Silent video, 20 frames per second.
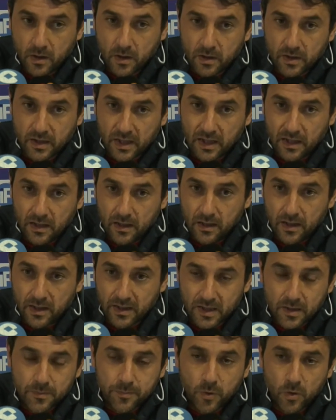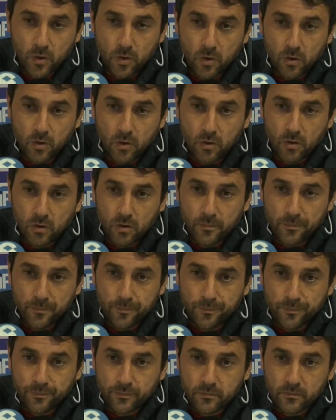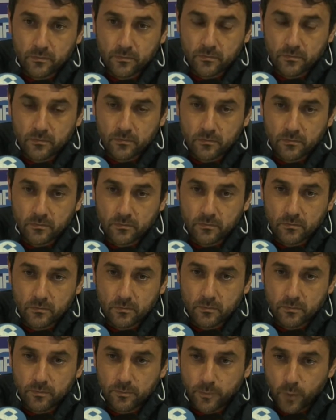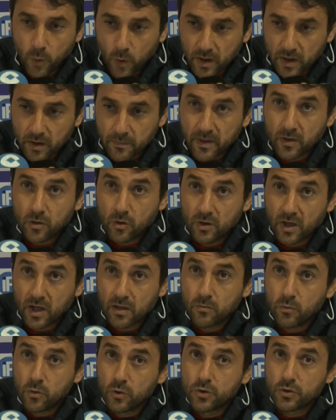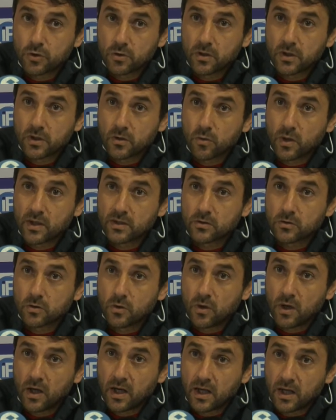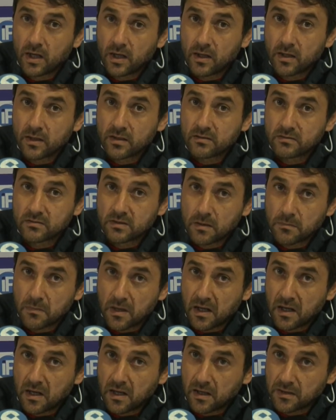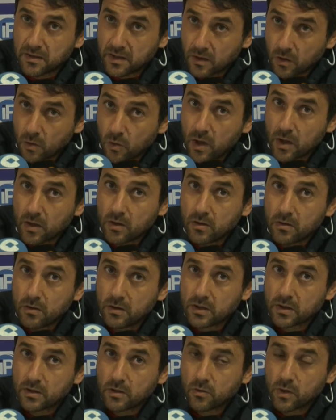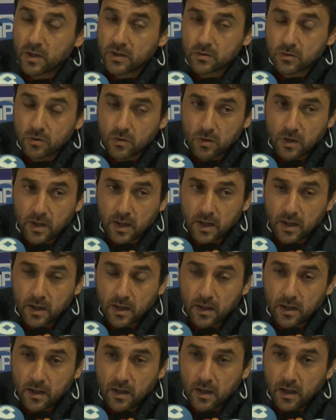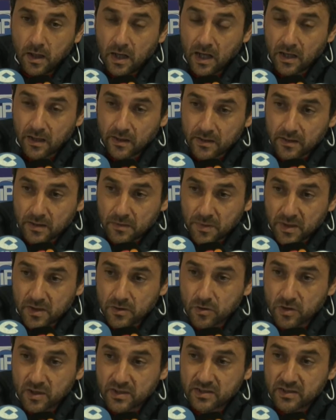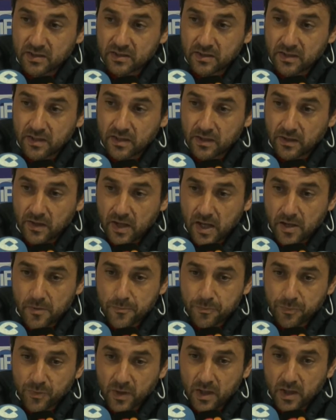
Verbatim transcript: que el equipo mm, puede mejorar mucho en cuanto al tema del juego, en cuanto al rendimiento que se le tiene que dar.